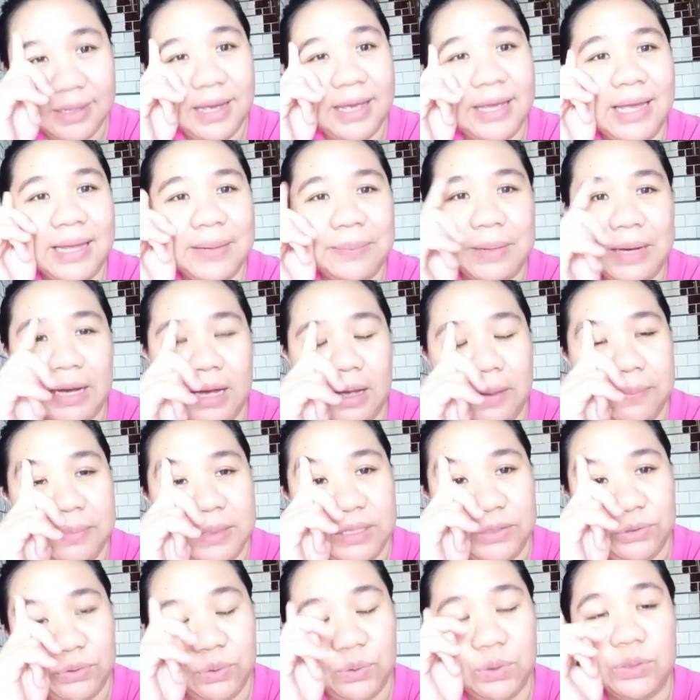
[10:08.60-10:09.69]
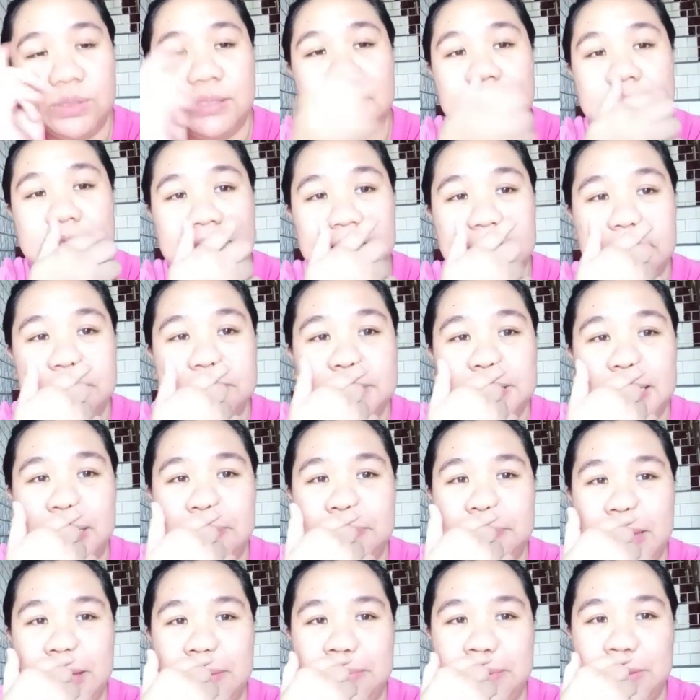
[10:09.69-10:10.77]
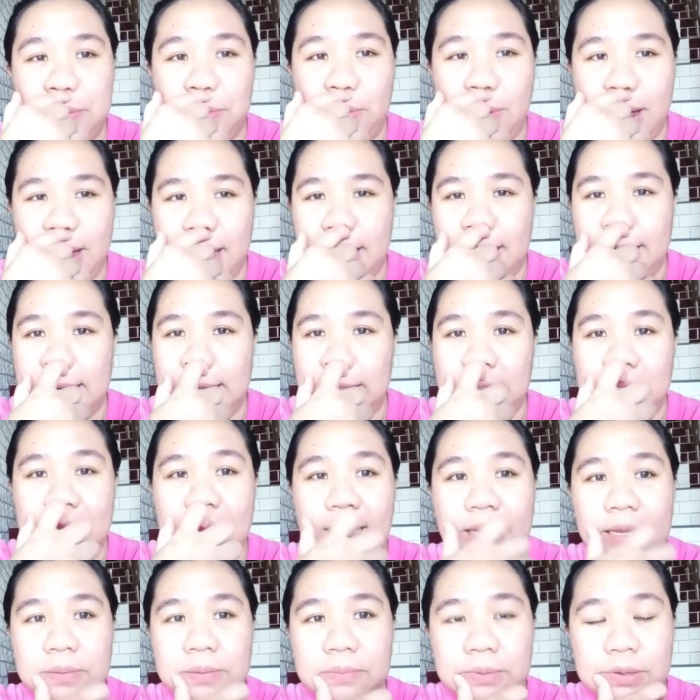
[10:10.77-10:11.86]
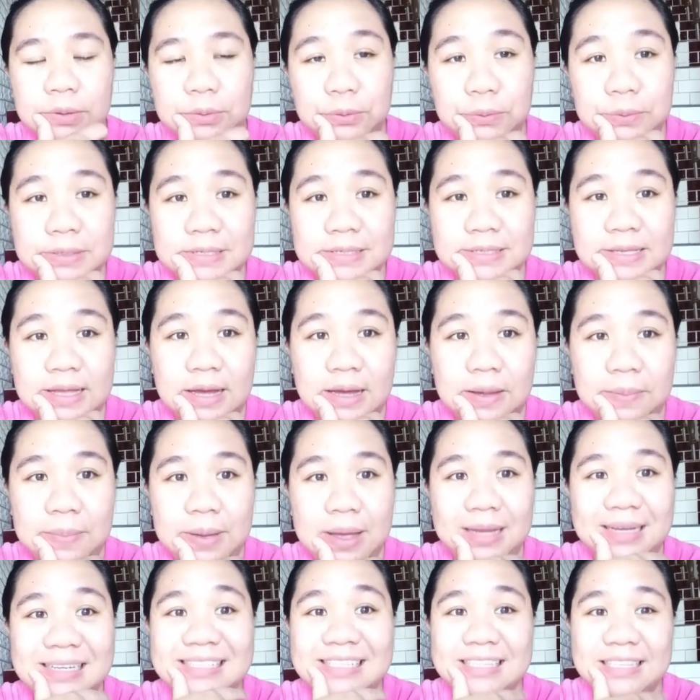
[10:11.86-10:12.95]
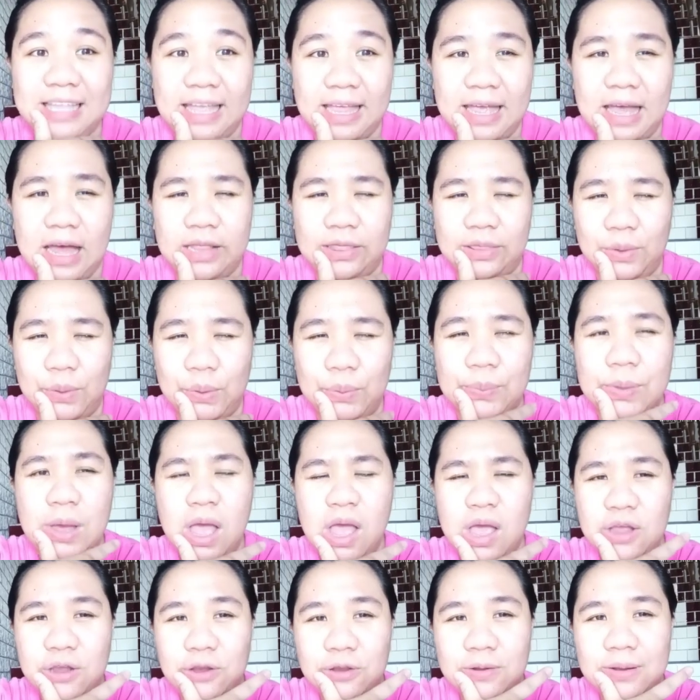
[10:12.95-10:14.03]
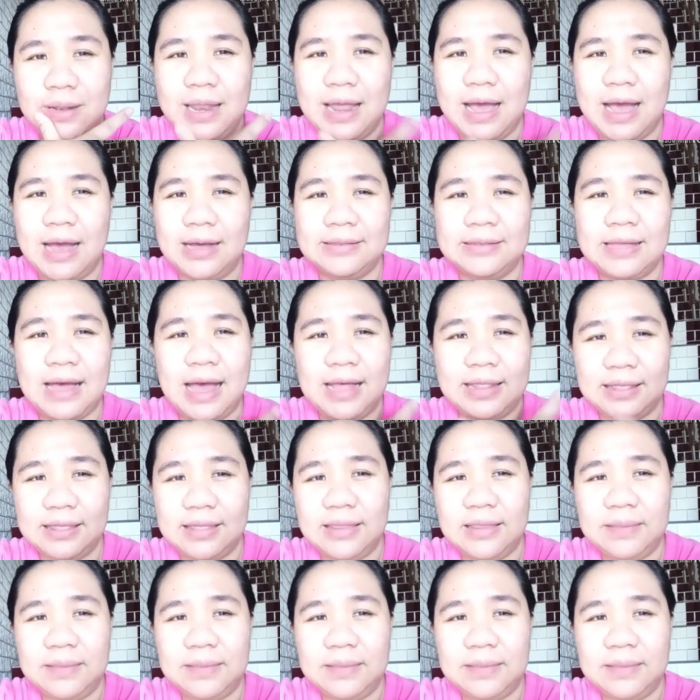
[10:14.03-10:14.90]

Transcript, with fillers: Ayan mga kabishus, keep safe everyone at laging maghugas ng kamay, stay at home. Yun lang, that,